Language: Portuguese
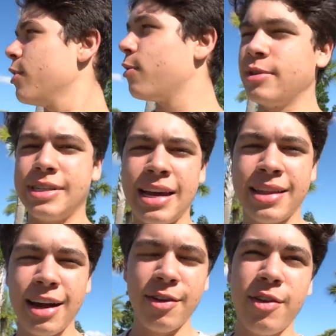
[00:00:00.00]

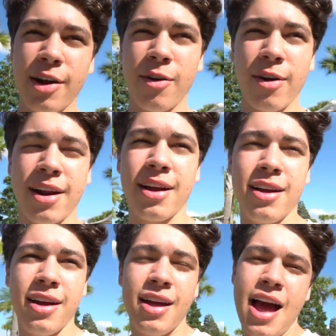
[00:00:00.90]
consertando e
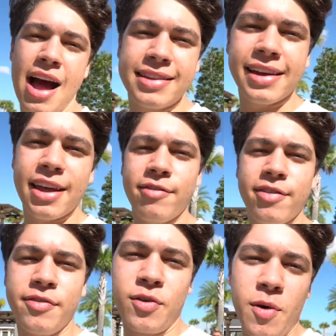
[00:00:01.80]
agora até que
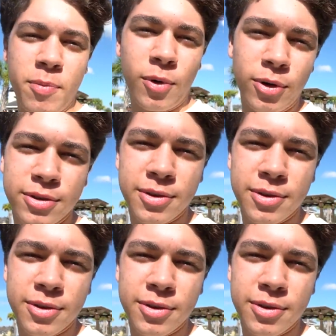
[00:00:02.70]
enfim ficou pronto.